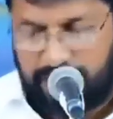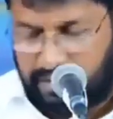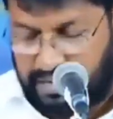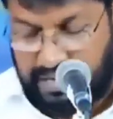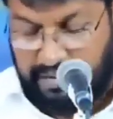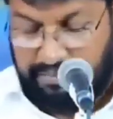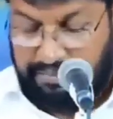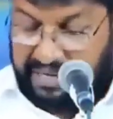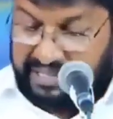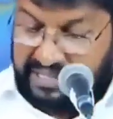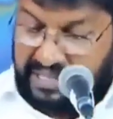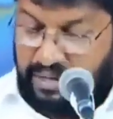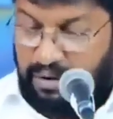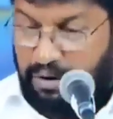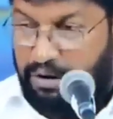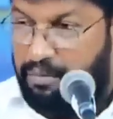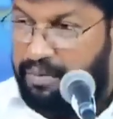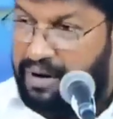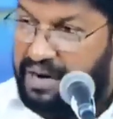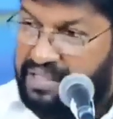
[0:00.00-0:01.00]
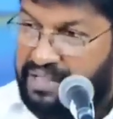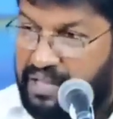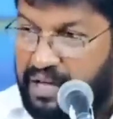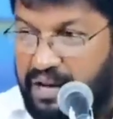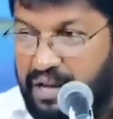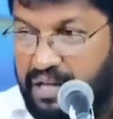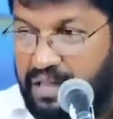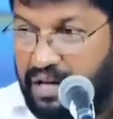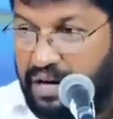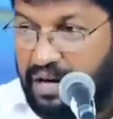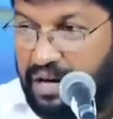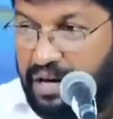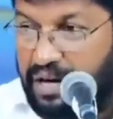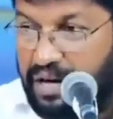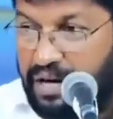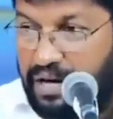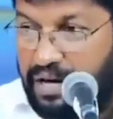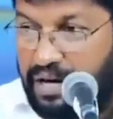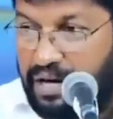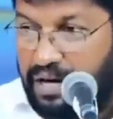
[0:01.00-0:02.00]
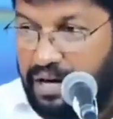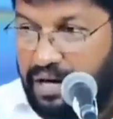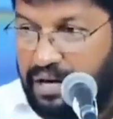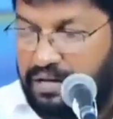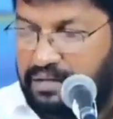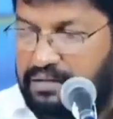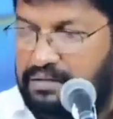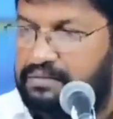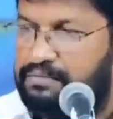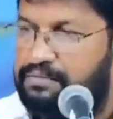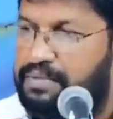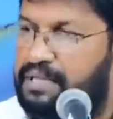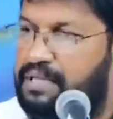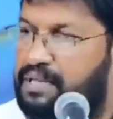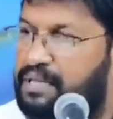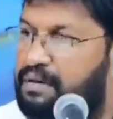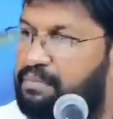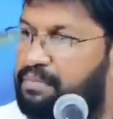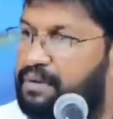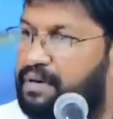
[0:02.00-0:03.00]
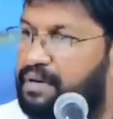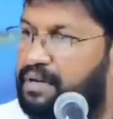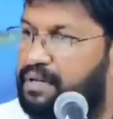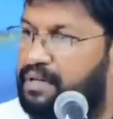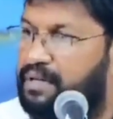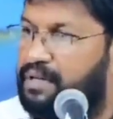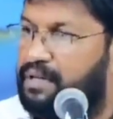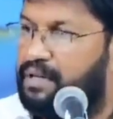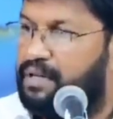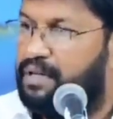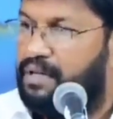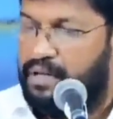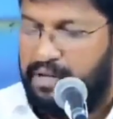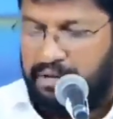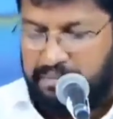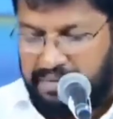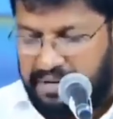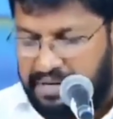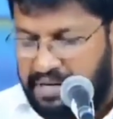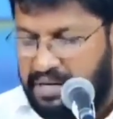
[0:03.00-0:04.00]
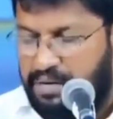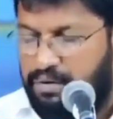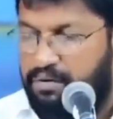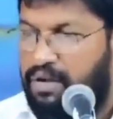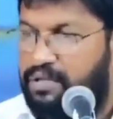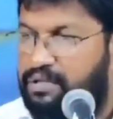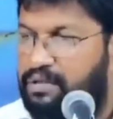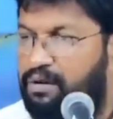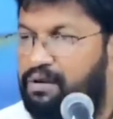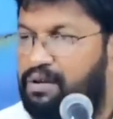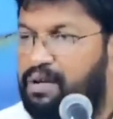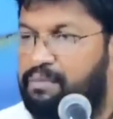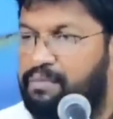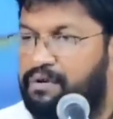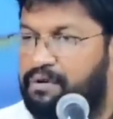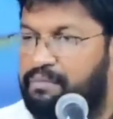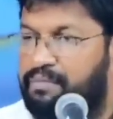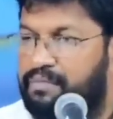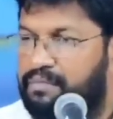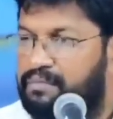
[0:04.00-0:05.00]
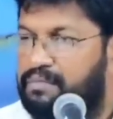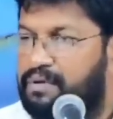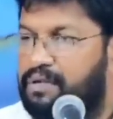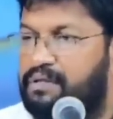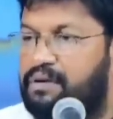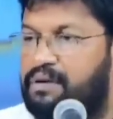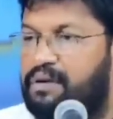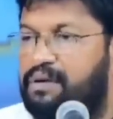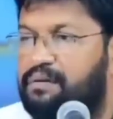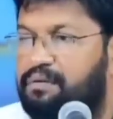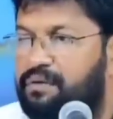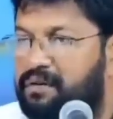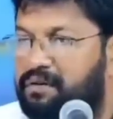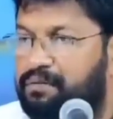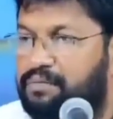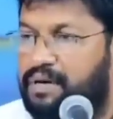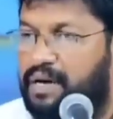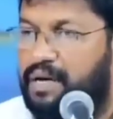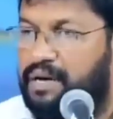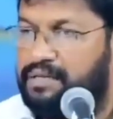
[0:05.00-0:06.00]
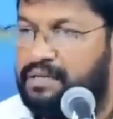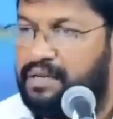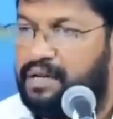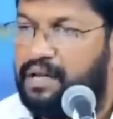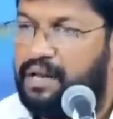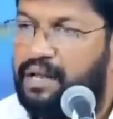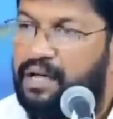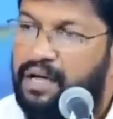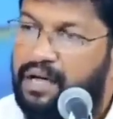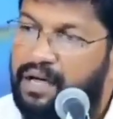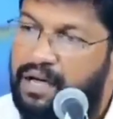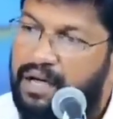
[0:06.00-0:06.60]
రైట్ భర్తకు లోబడిందా లేదా పెద్దది చెప్పండి మరి ఇన్ని కొలతలు ఉన్నప్పుడు ఎందుకని కార్యం జరగల